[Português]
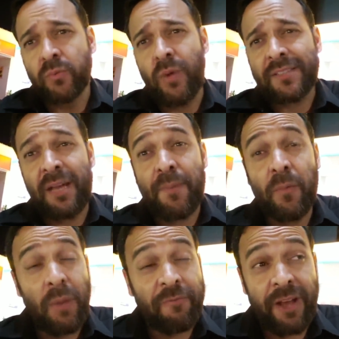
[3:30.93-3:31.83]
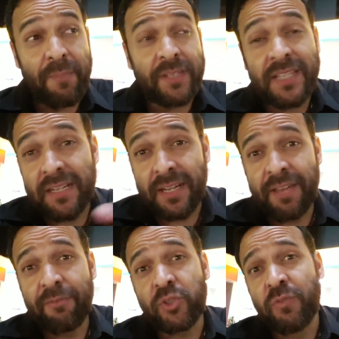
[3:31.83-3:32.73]
O WhatsApp é uma ferramenta
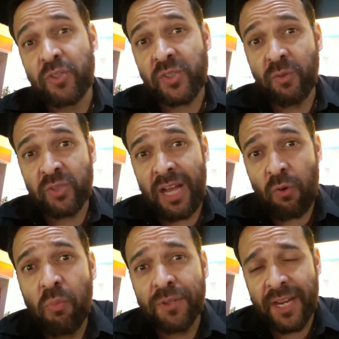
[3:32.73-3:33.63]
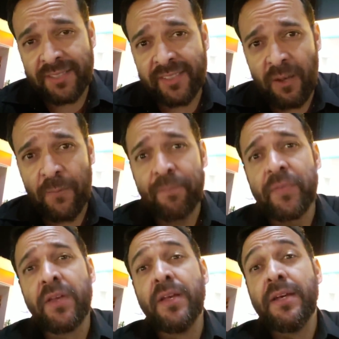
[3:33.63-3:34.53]
incrível se você usar com moderação.
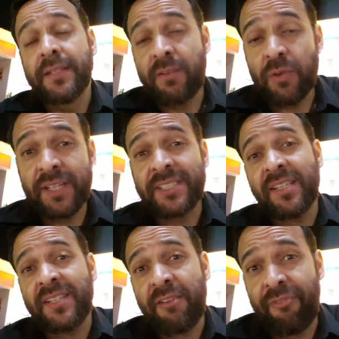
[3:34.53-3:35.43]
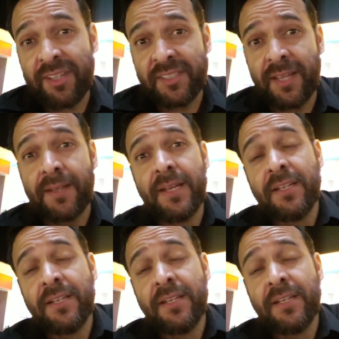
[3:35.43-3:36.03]
Então o que você tem que fazer?